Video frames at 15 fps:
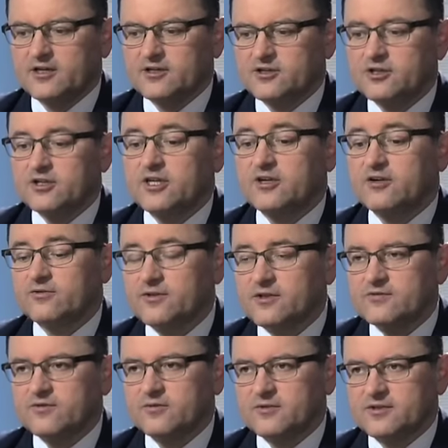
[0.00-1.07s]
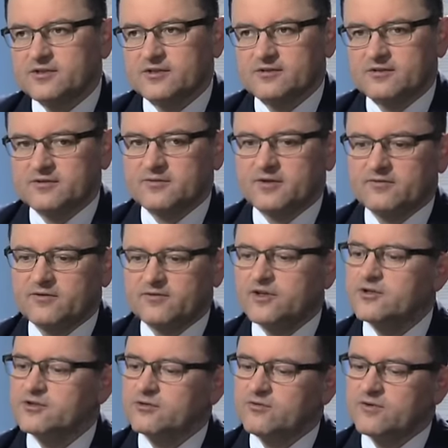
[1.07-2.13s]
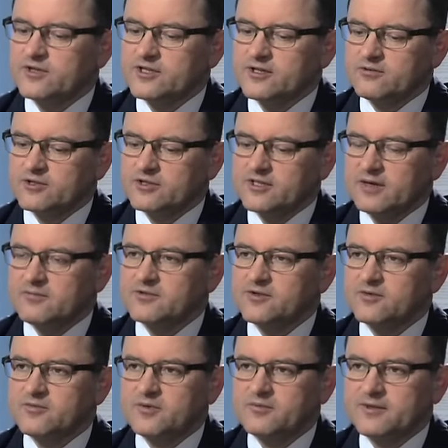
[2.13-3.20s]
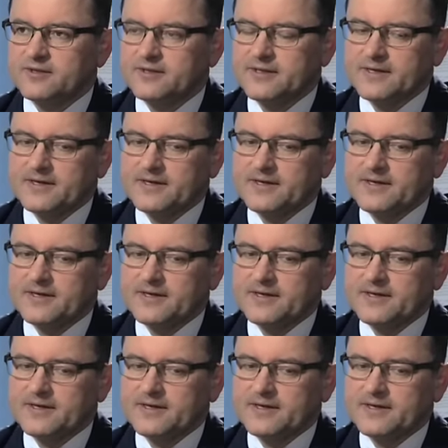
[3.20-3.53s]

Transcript: czy kierownictwo Ministerstwa Spraw Wewnętrznych uważało, że tam zrobimy